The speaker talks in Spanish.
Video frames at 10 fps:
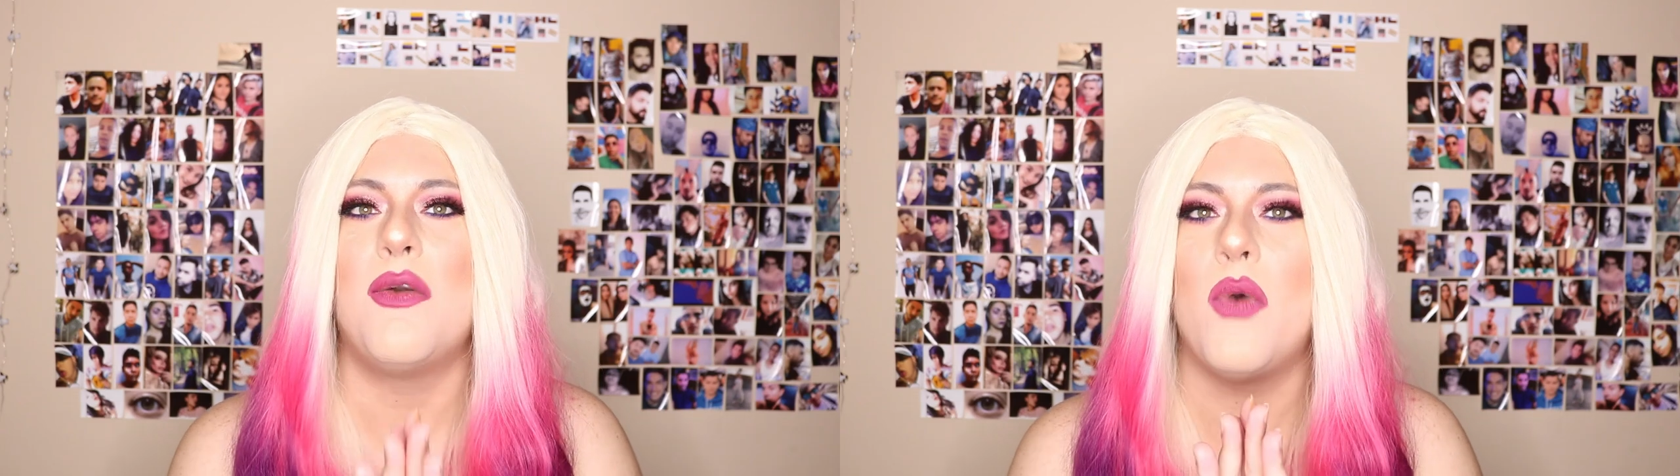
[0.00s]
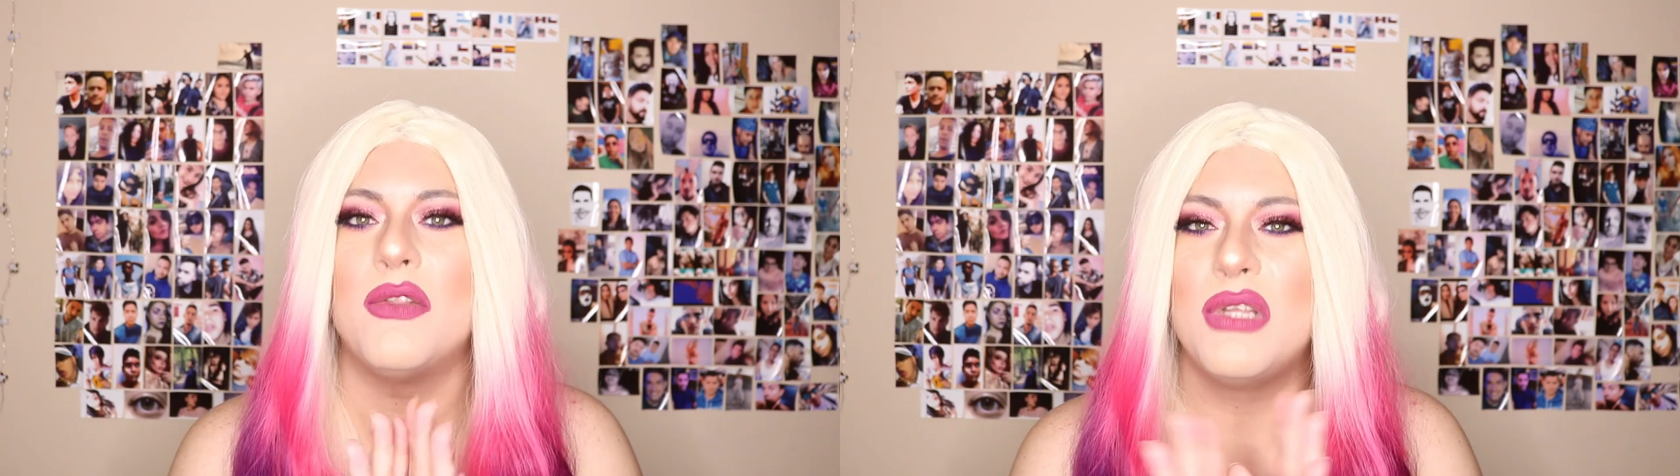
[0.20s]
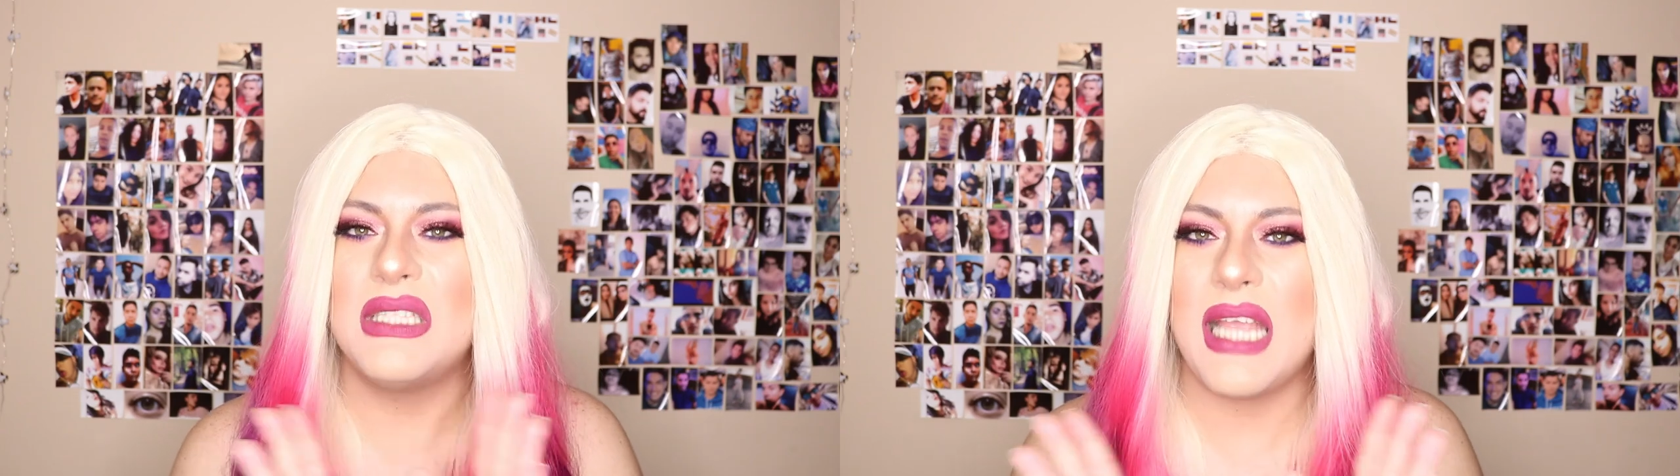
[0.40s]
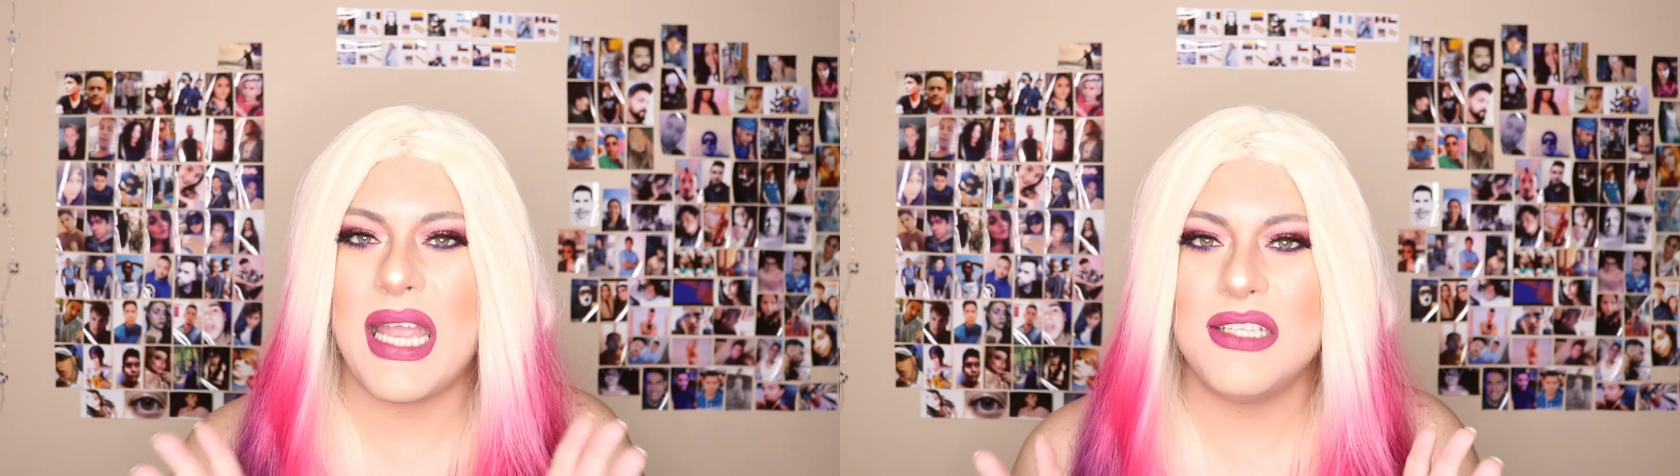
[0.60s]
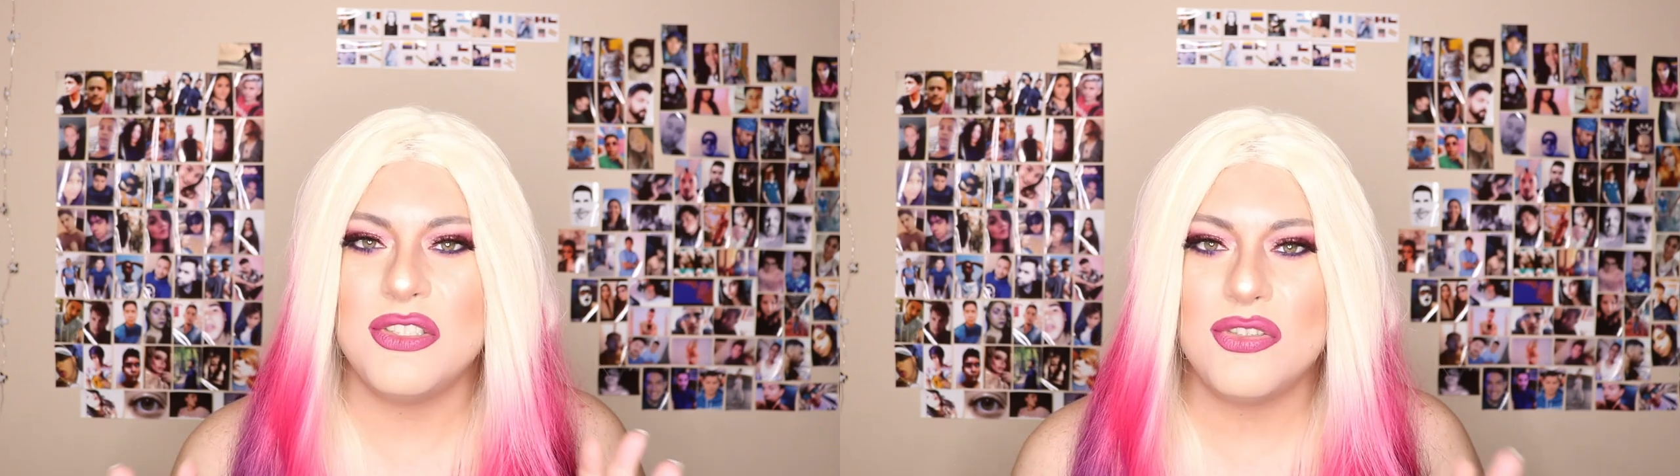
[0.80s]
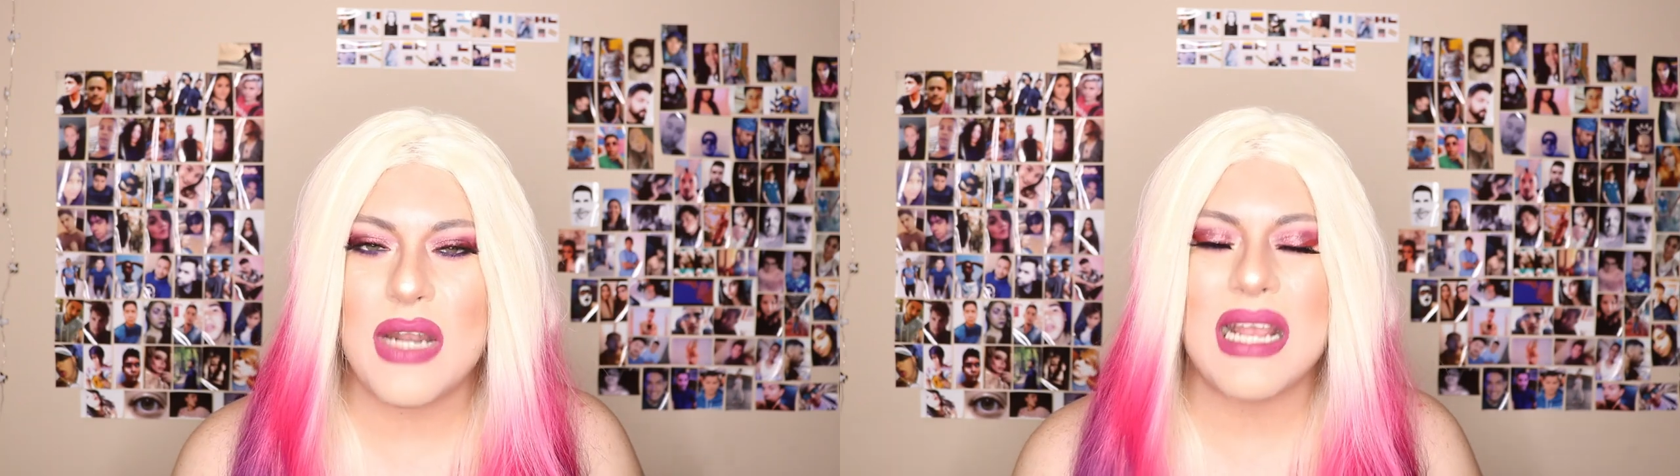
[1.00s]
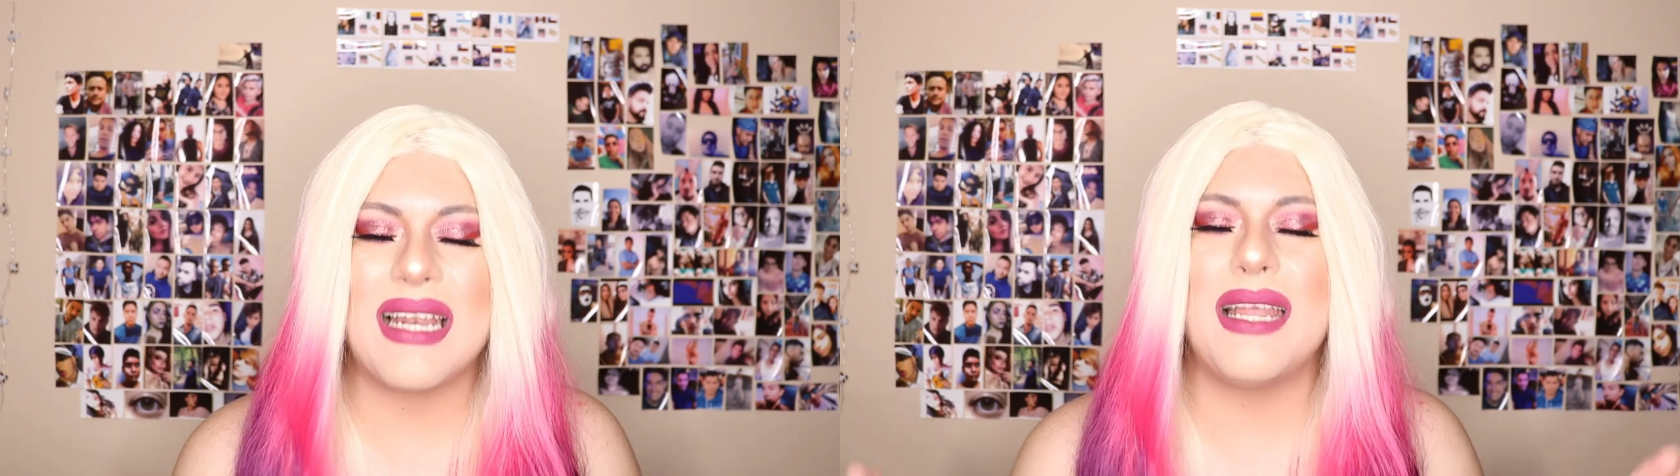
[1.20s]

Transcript: cuando estén en drag